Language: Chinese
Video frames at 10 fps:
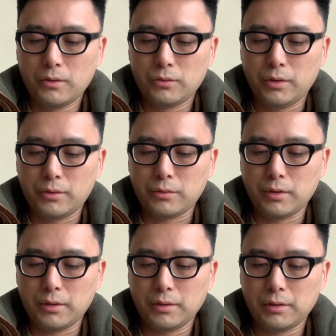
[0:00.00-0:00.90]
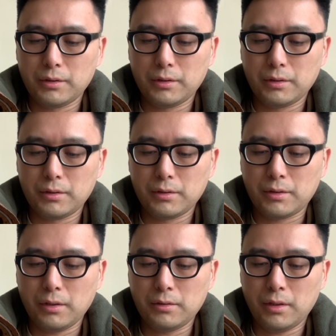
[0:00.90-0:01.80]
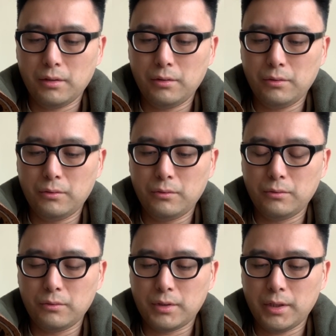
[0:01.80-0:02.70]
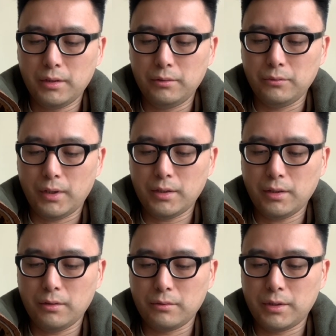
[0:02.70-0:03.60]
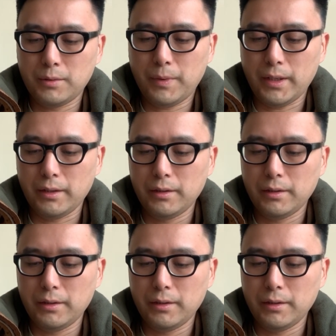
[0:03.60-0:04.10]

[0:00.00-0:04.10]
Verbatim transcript: 却说。曹操趁袁绍之败，